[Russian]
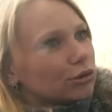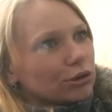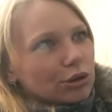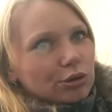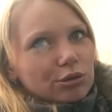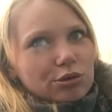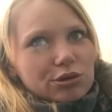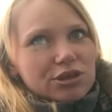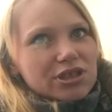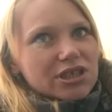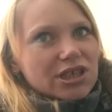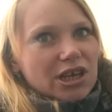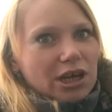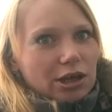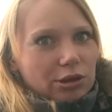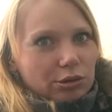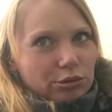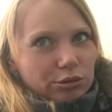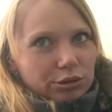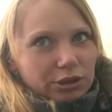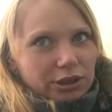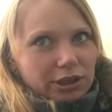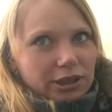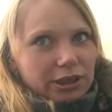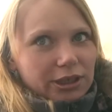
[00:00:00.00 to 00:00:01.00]
тут находится
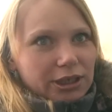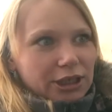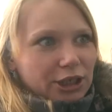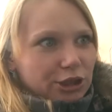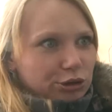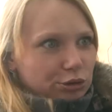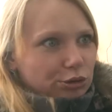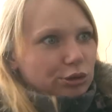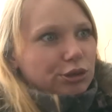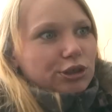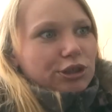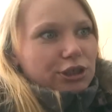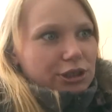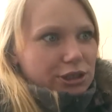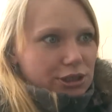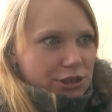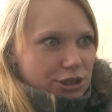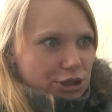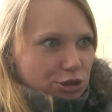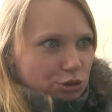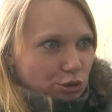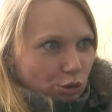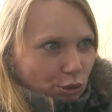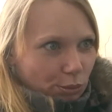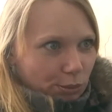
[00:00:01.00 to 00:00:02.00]
колонка, только
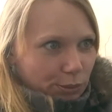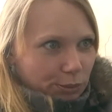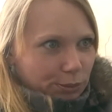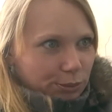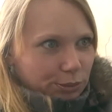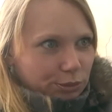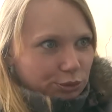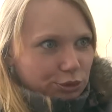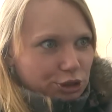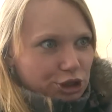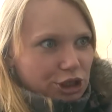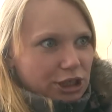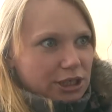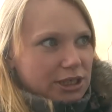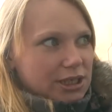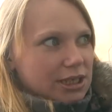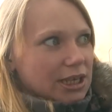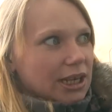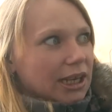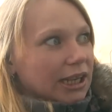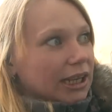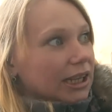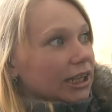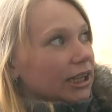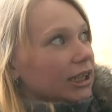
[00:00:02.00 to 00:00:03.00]
из дома, получается.
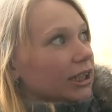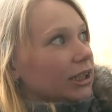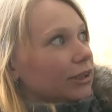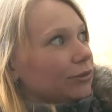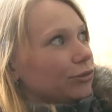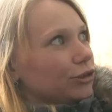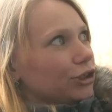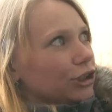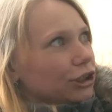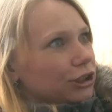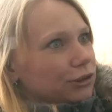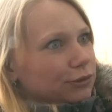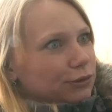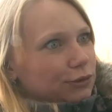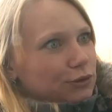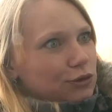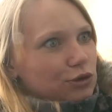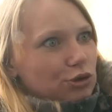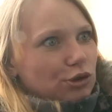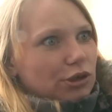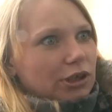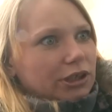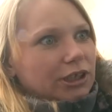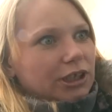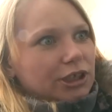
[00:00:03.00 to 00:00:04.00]
И вот это вот
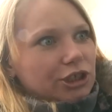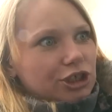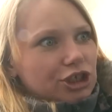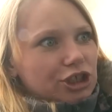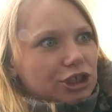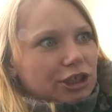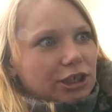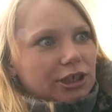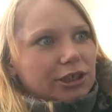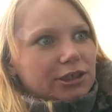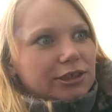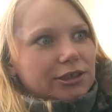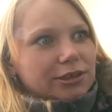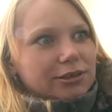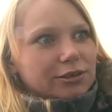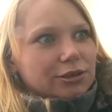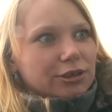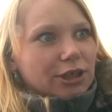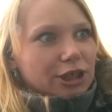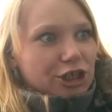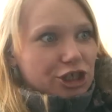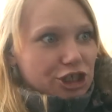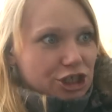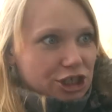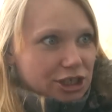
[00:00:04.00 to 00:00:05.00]
все, когда начинает
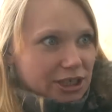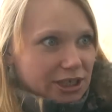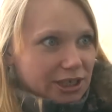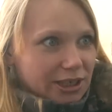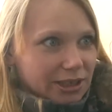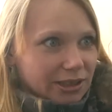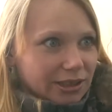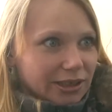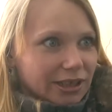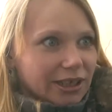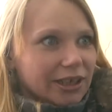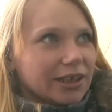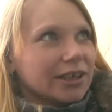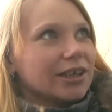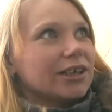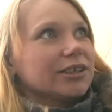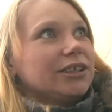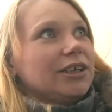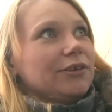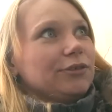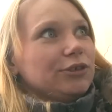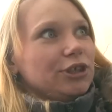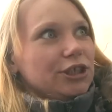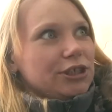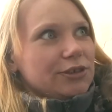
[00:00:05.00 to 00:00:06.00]
дожди,
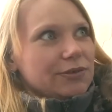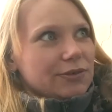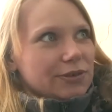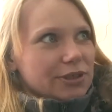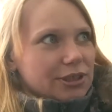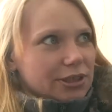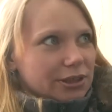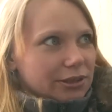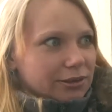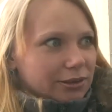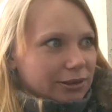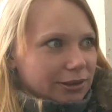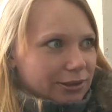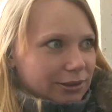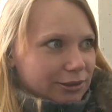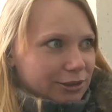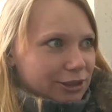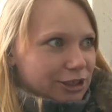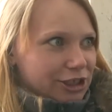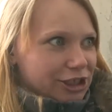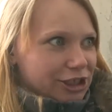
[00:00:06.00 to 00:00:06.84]
когда вот эти э,